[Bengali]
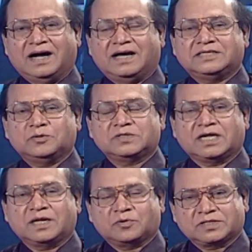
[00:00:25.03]
আজ
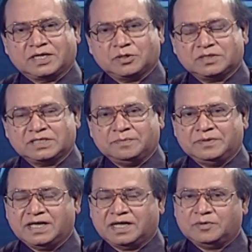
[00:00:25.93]
অনুষ্ঠানটা প্রচারিত হচ্ছে
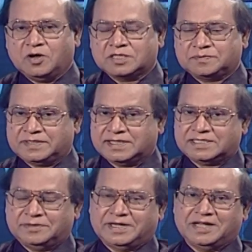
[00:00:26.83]
বিআরবি হসপিটালস
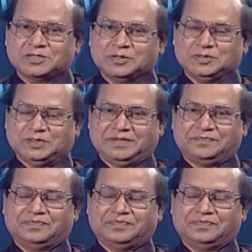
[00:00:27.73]
লিমিটেডের সৌজন্যে